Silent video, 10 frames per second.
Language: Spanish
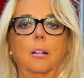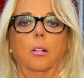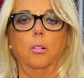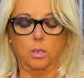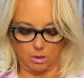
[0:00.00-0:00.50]

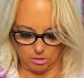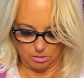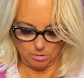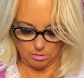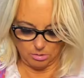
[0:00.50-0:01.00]
Os.
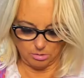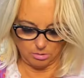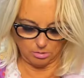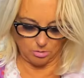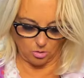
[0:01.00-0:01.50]

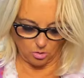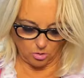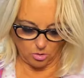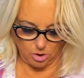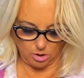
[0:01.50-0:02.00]

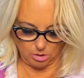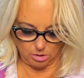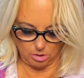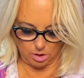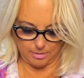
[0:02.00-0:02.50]
Hoy,
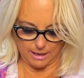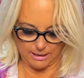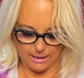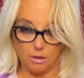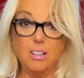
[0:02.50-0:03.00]
que me he
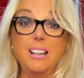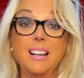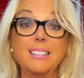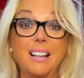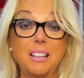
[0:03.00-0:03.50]
enganchado.
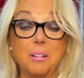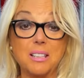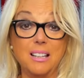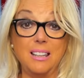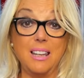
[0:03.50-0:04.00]
¿Qué tal
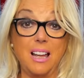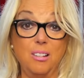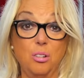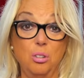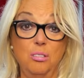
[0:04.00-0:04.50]
llevas el día
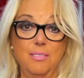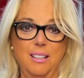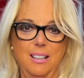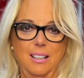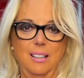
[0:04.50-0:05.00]
hoy?
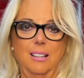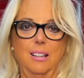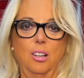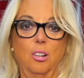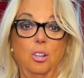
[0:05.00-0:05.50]

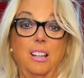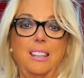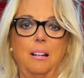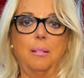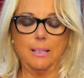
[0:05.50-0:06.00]
¿Hoy qué
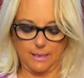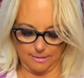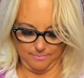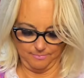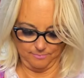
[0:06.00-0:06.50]
tal vas?
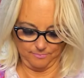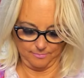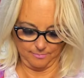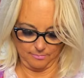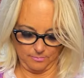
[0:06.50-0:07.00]

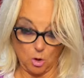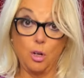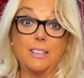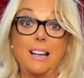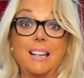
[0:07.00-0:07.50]
¿O
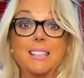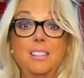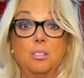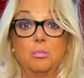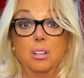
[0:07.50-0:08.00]
qué tal has sido?